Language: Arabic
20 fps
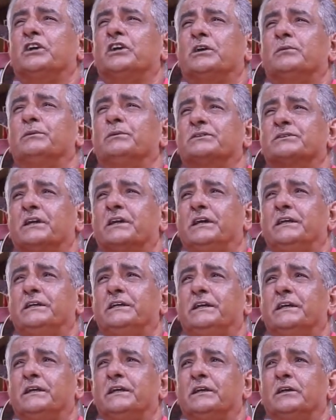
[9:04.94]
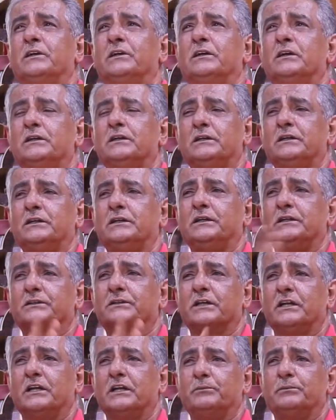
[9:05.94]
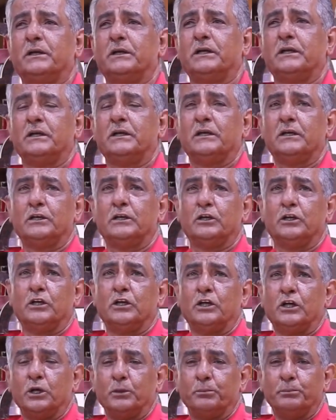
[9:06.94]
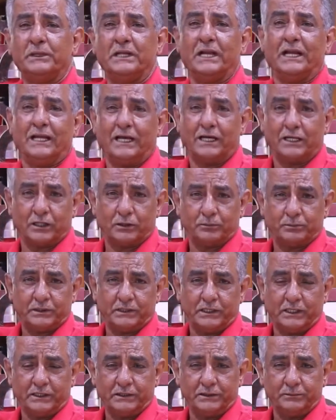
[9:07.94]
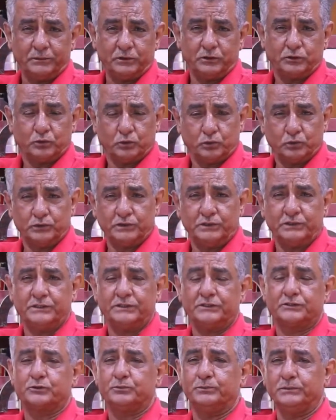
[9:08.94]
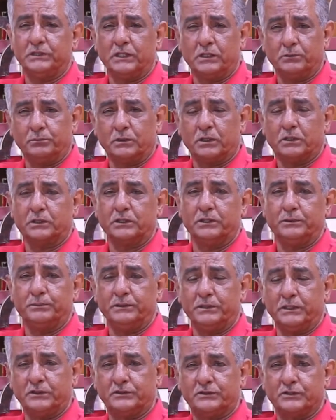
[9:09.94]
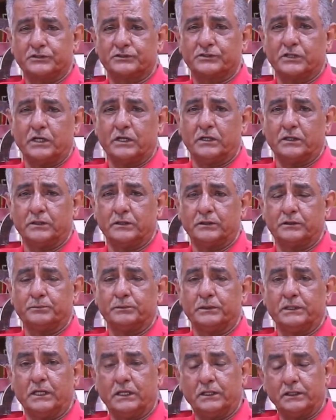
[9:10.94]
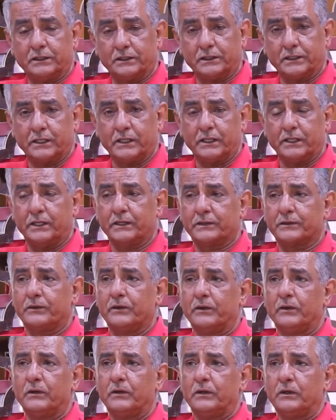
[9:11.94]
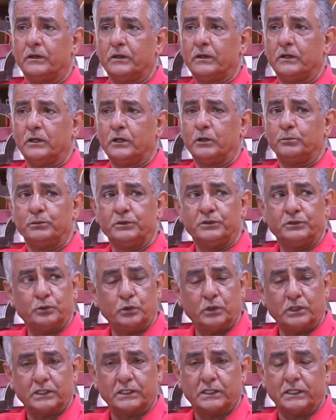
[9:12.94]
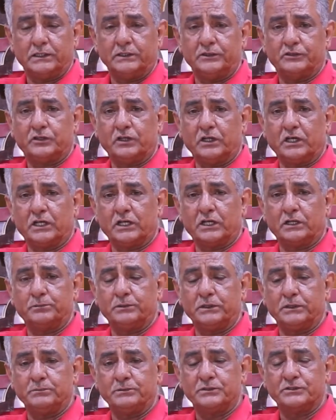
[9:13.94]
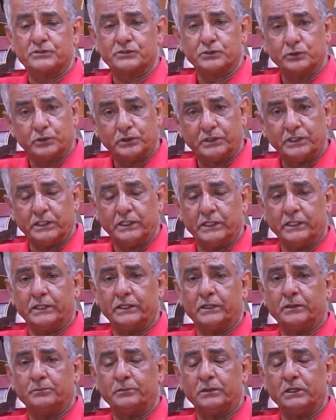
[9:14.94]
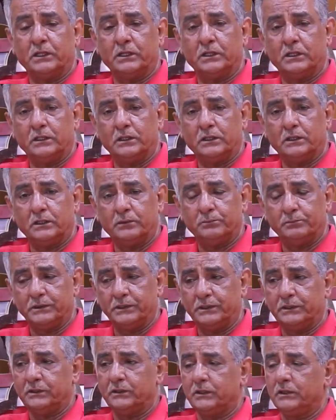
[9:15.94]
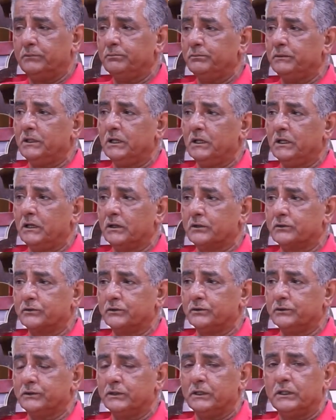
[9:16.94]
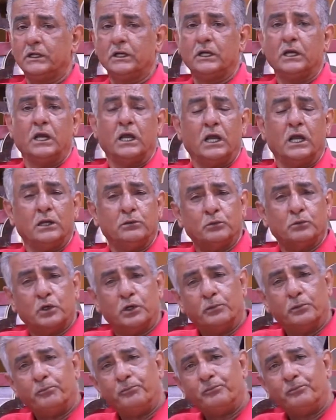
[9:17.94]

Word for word: مسرحيه لطلبه من العرب يعني من تونس من المغرب من الجزائر من العراق من دول الخليج العربي من سوريا من من من الاردن المهم